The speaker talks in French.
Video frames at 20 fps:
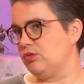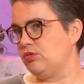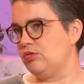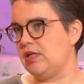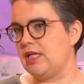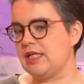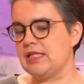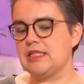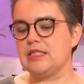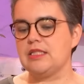du
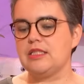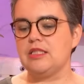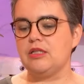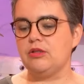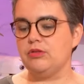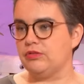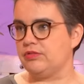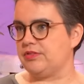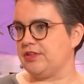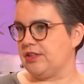lait, c'est
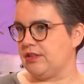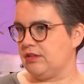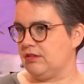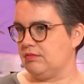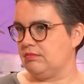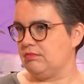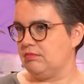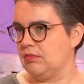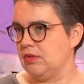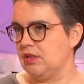le verre.
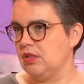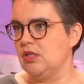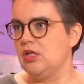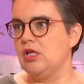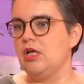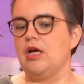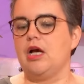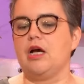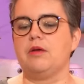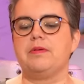
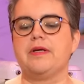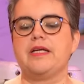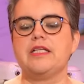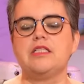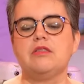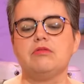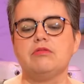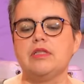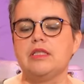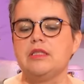D'accord. Après,
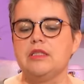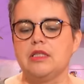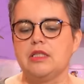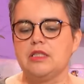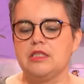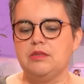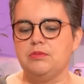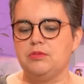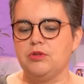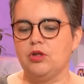si on a des
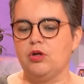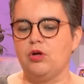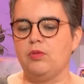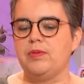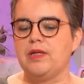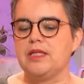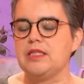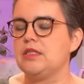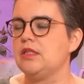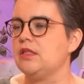récipients en
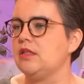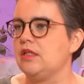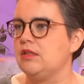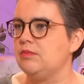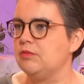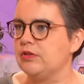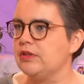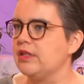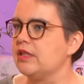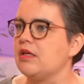plastique
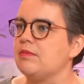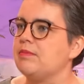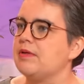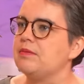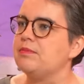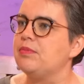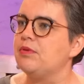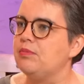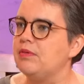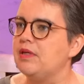alimentaire, il n'y a pas de
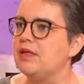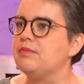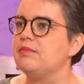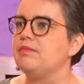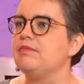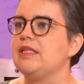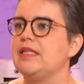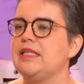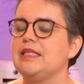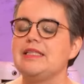problème,
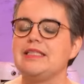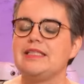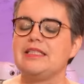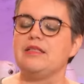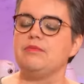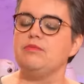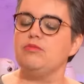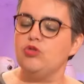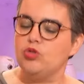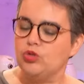mais c'est
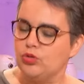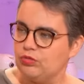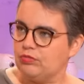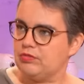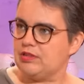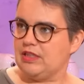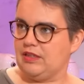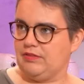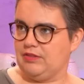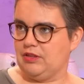mieux
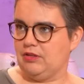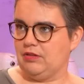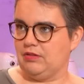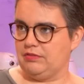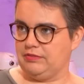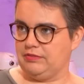conservé dans le